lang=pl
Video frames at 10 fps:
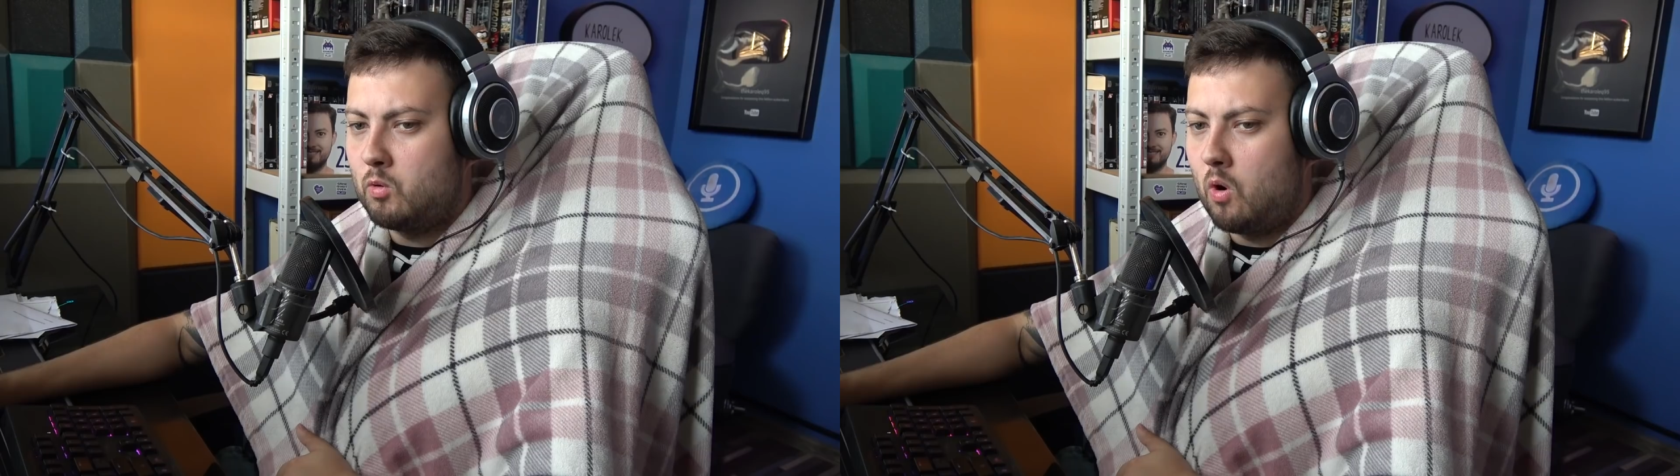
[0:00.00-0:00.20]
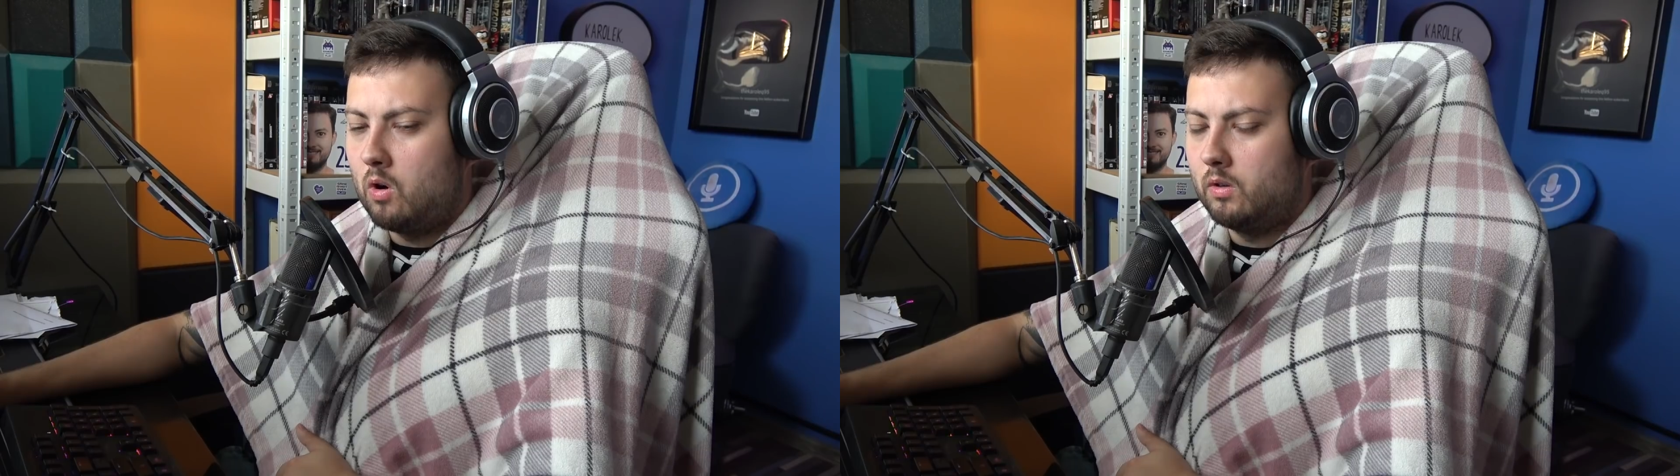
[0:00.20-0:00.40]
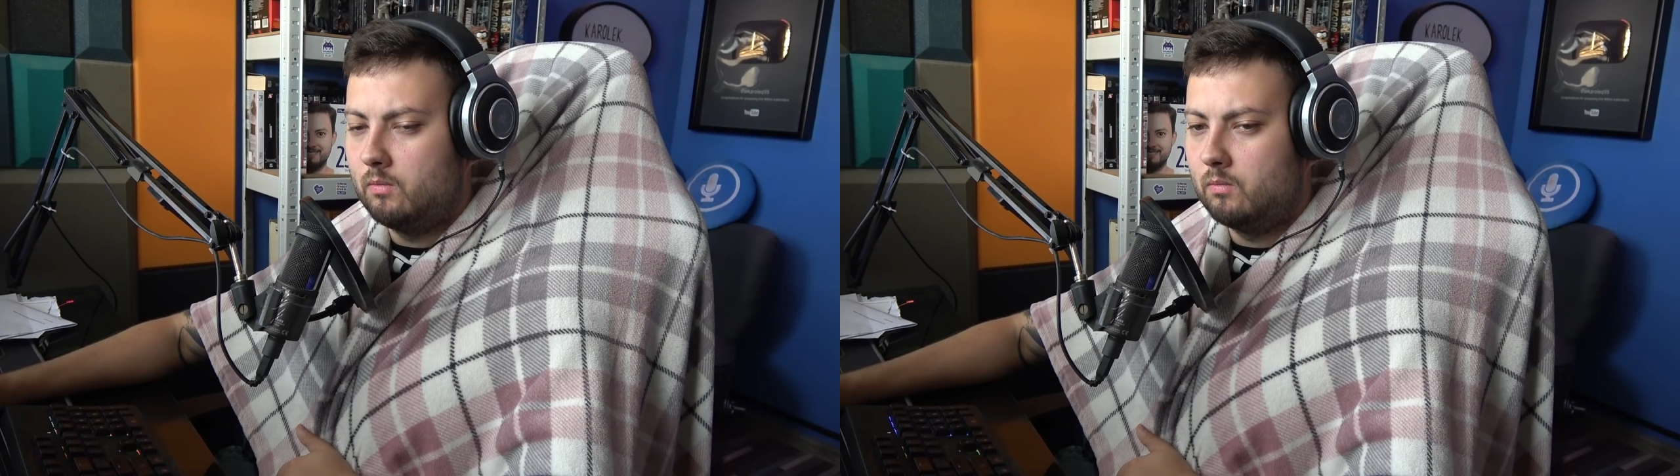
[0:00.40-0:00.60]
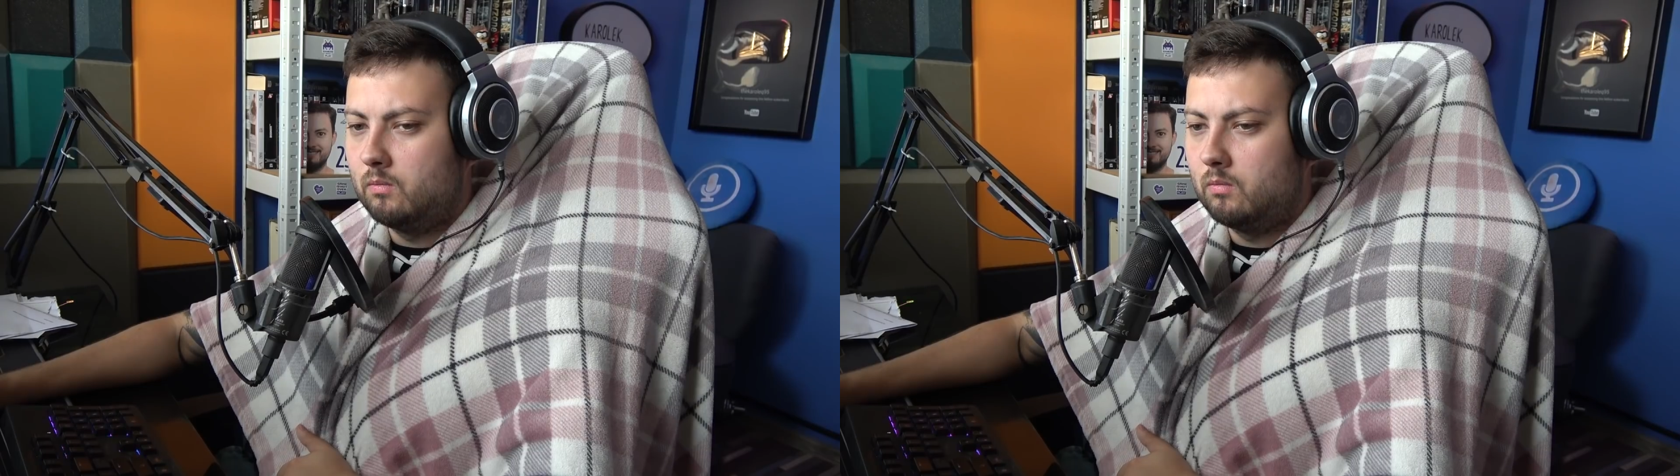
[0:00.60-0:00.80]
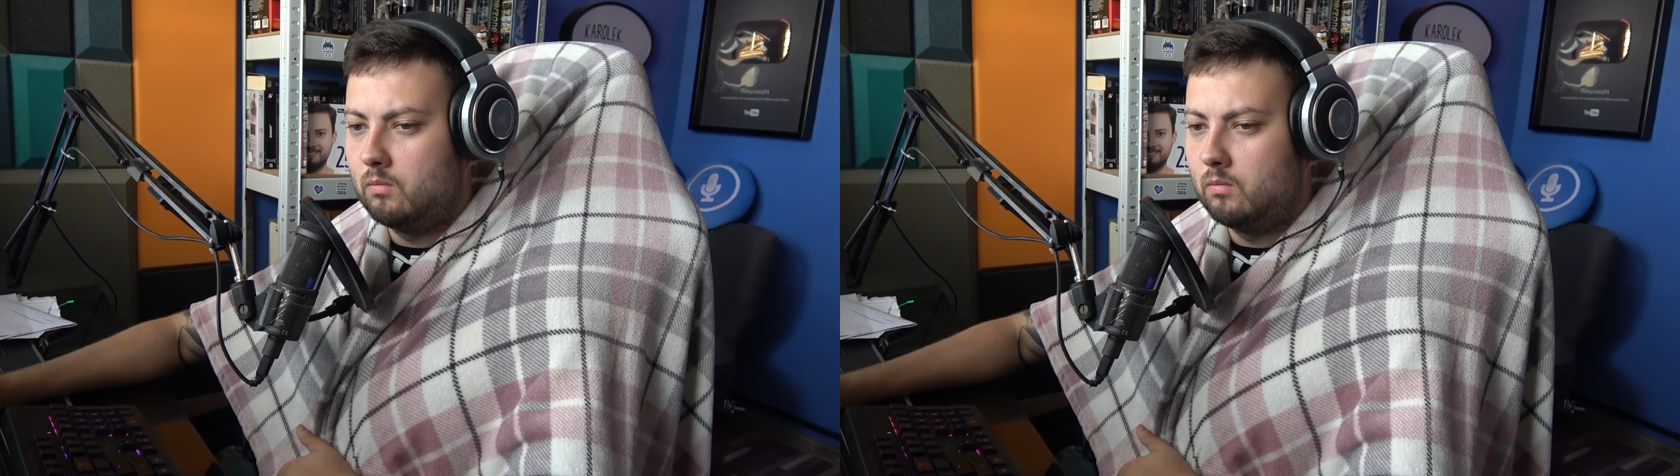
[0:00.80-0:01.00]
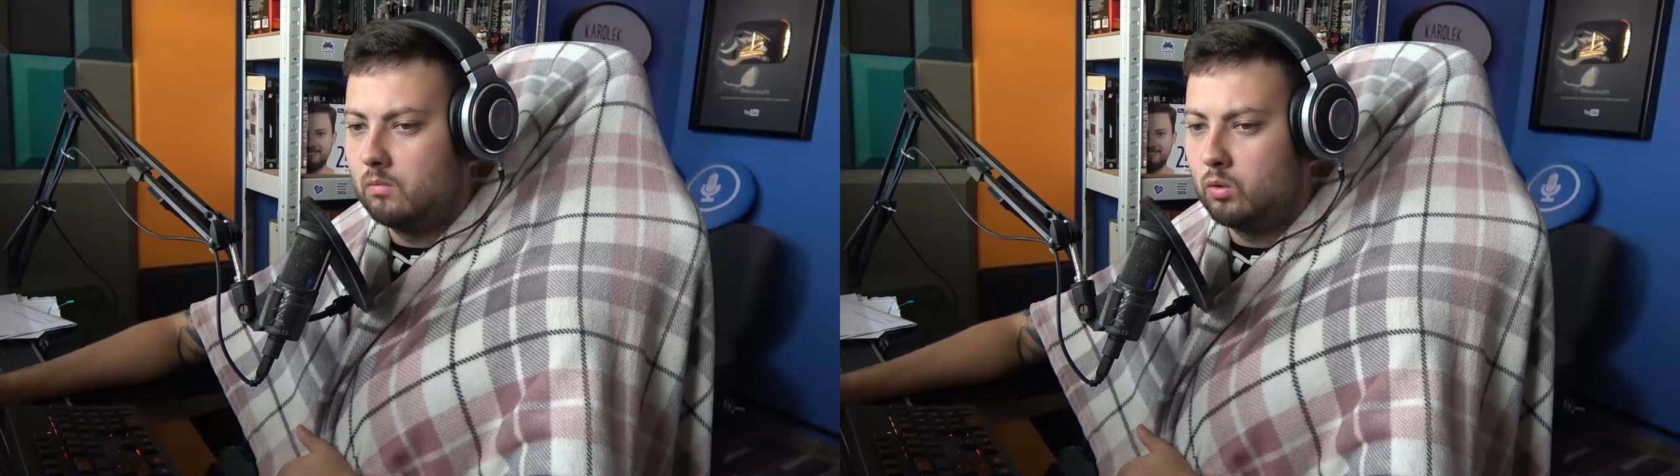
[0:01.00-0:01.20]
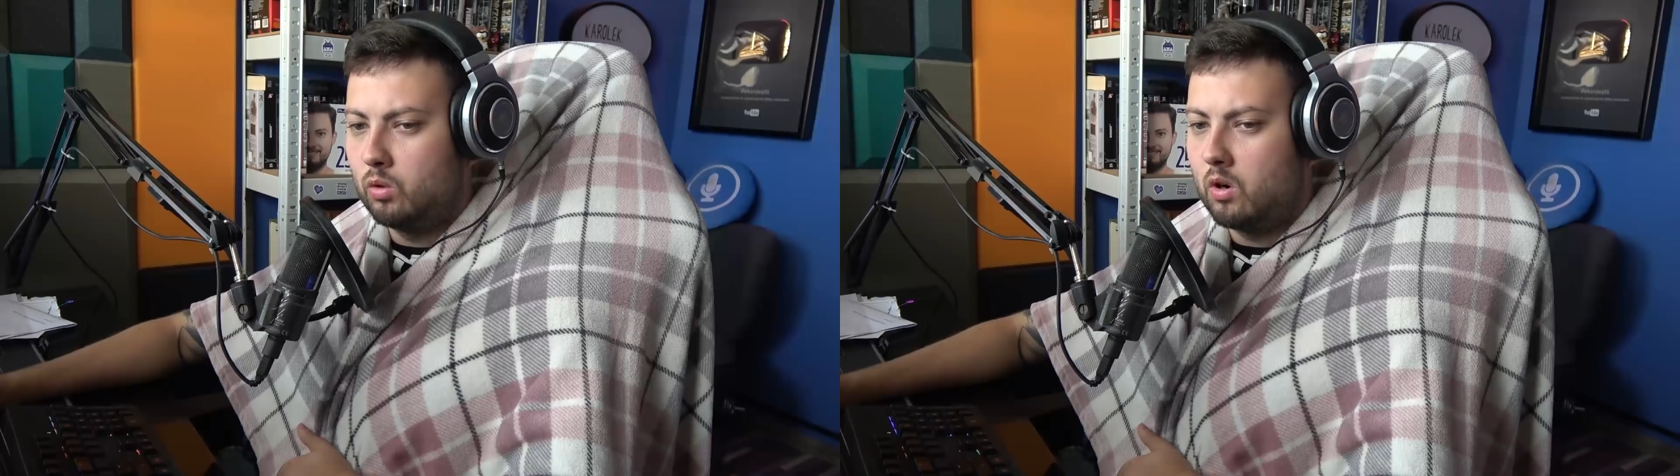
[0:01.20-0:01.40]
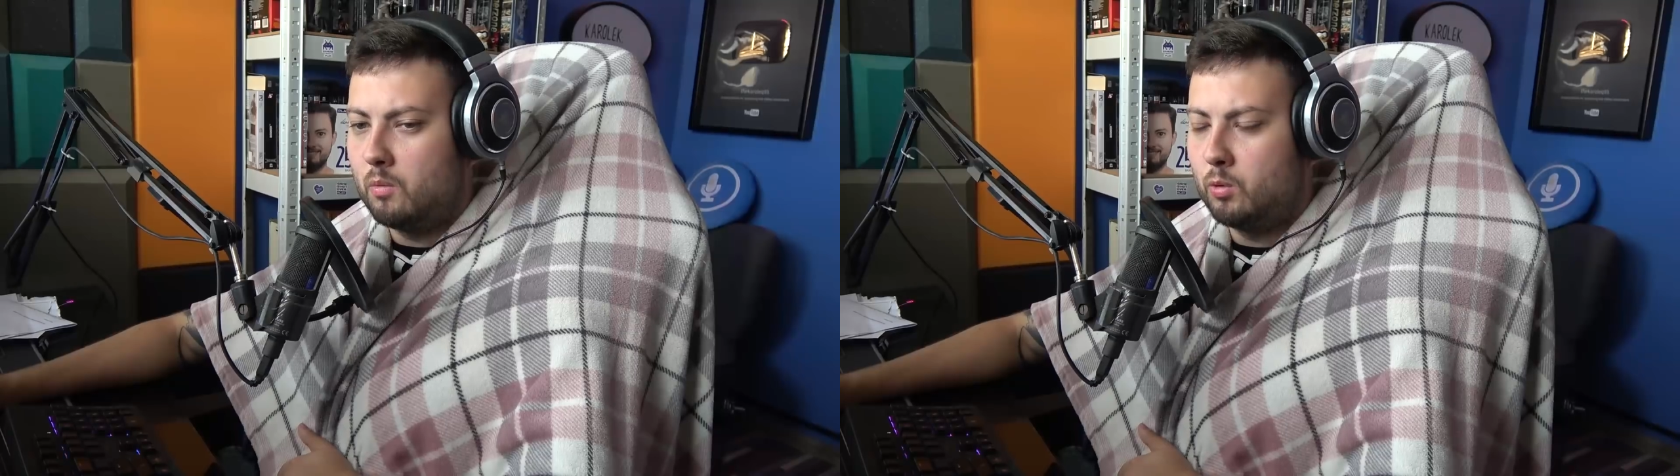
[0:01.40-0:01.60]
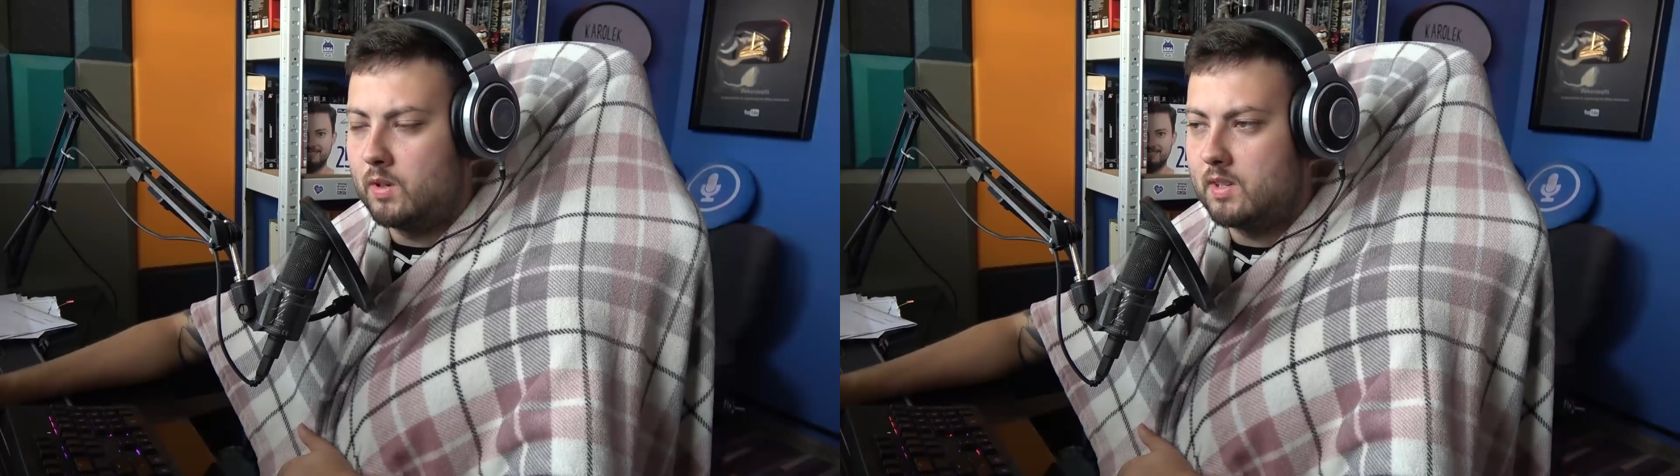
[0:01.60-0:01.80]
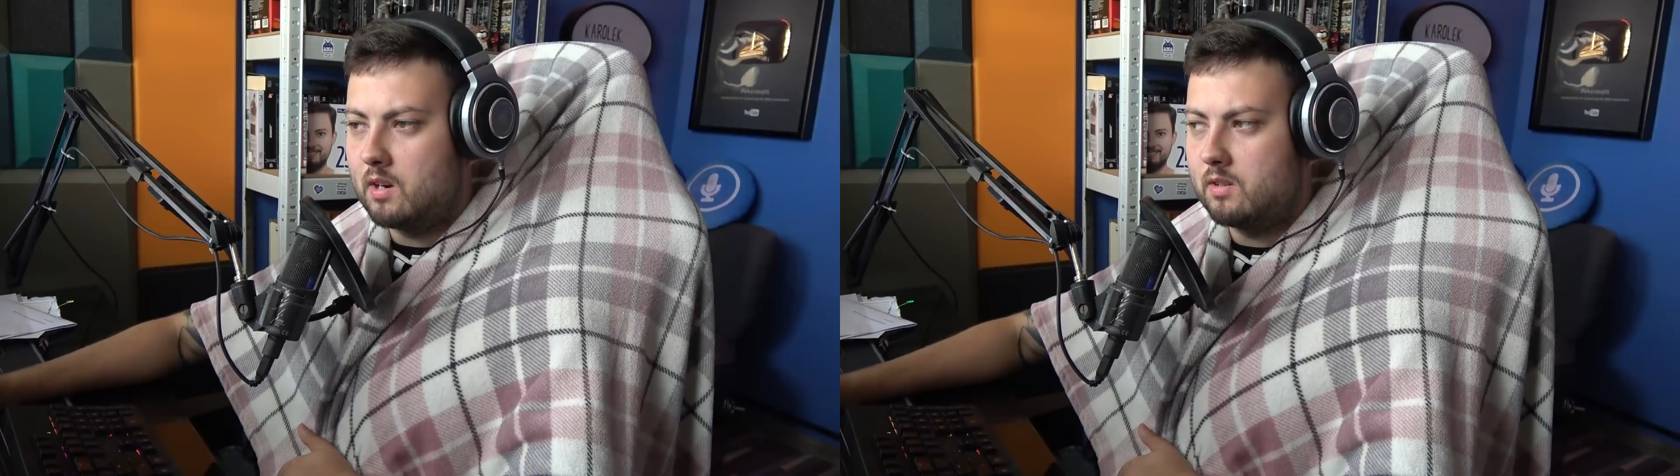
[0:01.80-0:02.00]
To był on, który robił
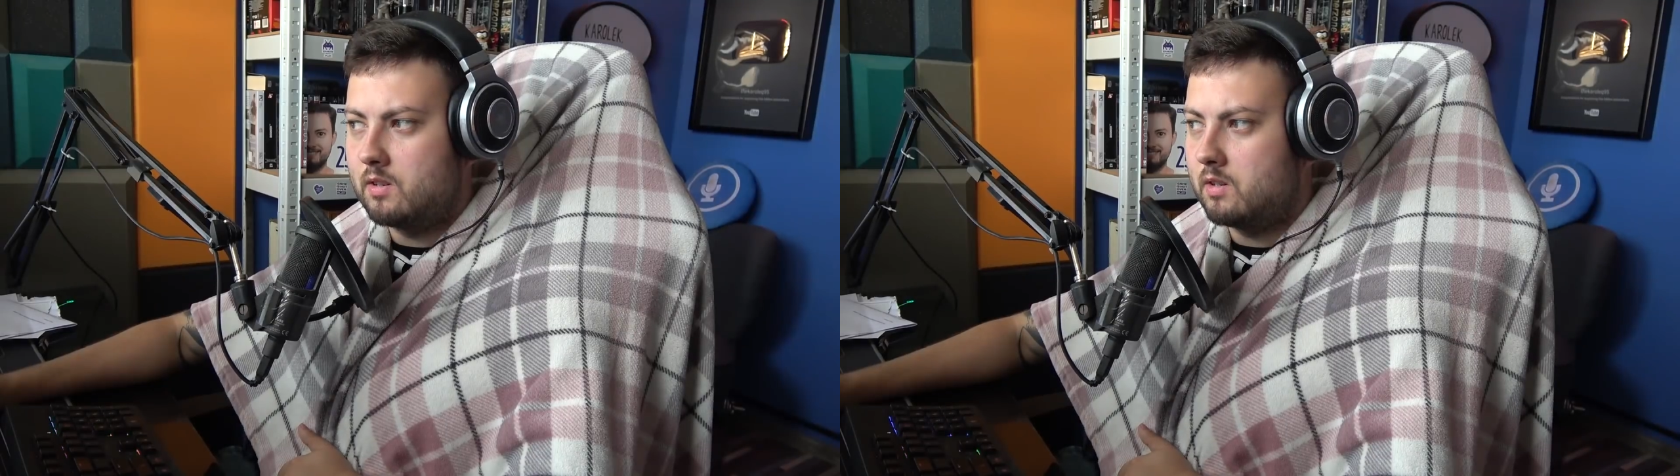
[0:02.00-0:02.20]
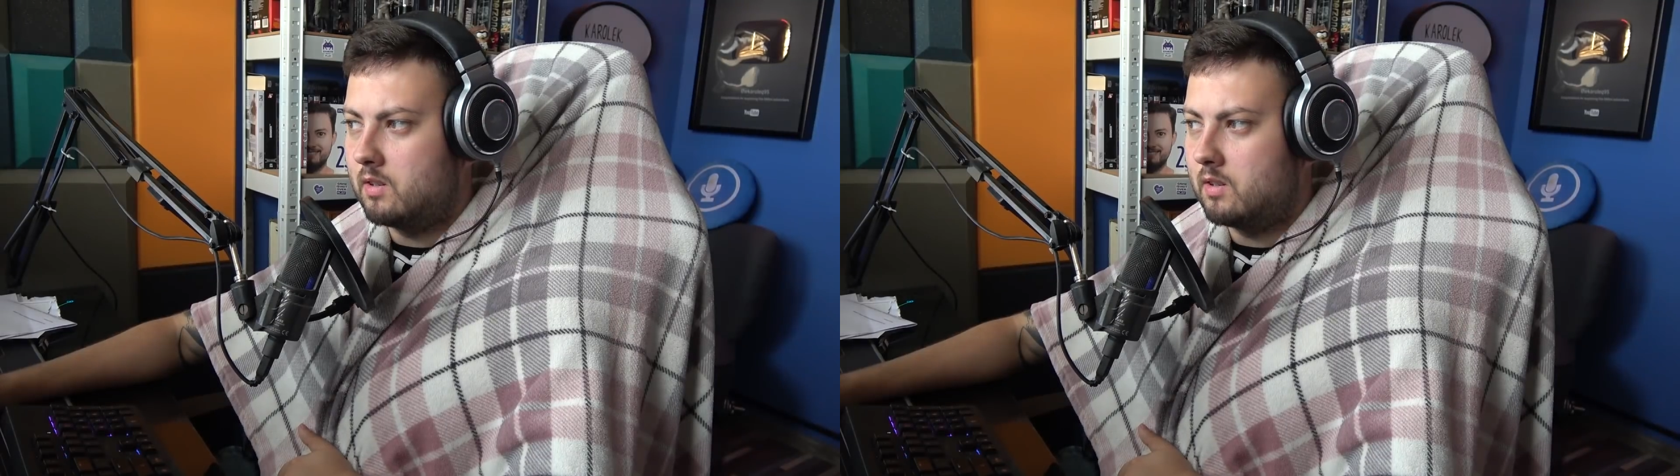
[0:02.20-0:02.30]
te straszne